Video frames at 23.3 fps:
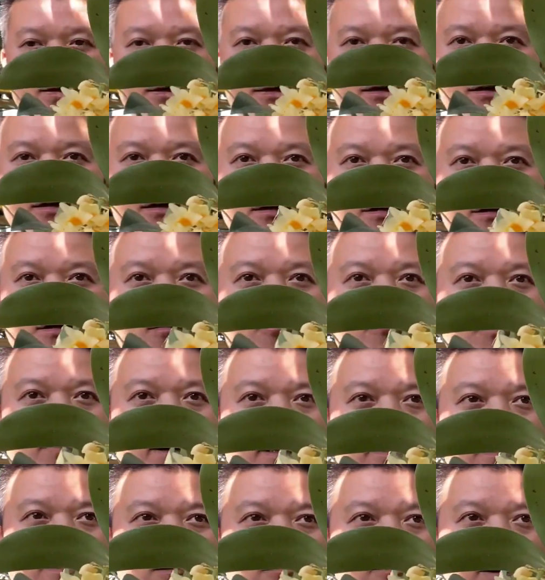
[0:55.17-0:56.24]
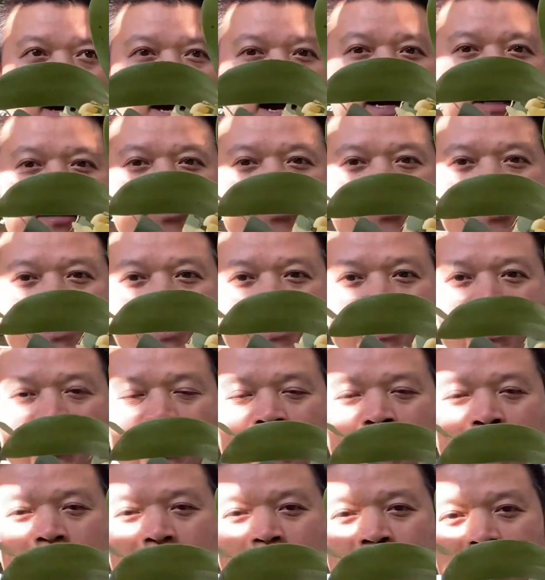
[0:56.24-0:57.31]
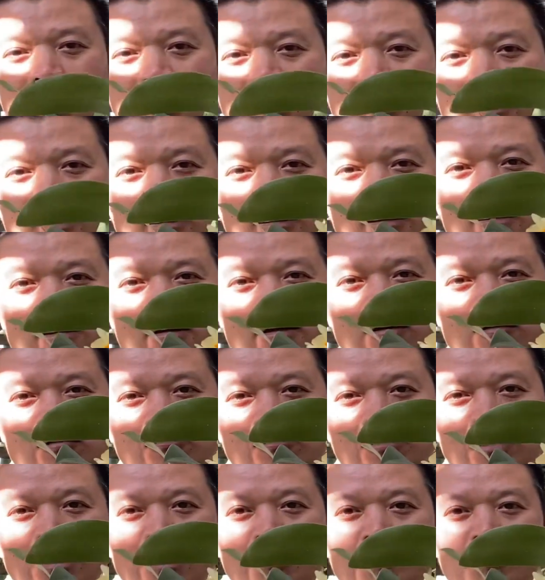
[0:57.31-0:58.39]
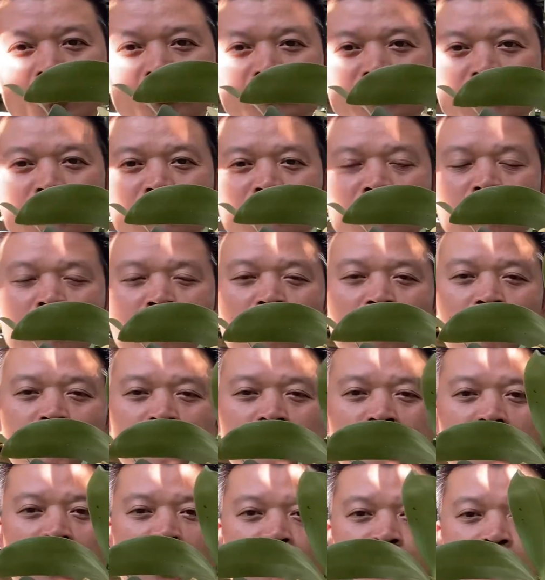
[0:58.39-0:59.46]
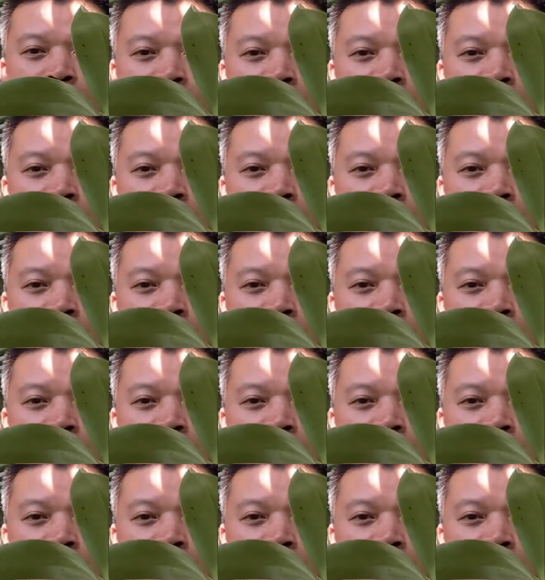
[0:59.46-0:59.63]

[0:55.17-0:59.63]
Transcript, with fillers: ờ, Không bán nhiều hàng cho nên là à, cũng rất là mong sự ủng hộ của tất cả mọi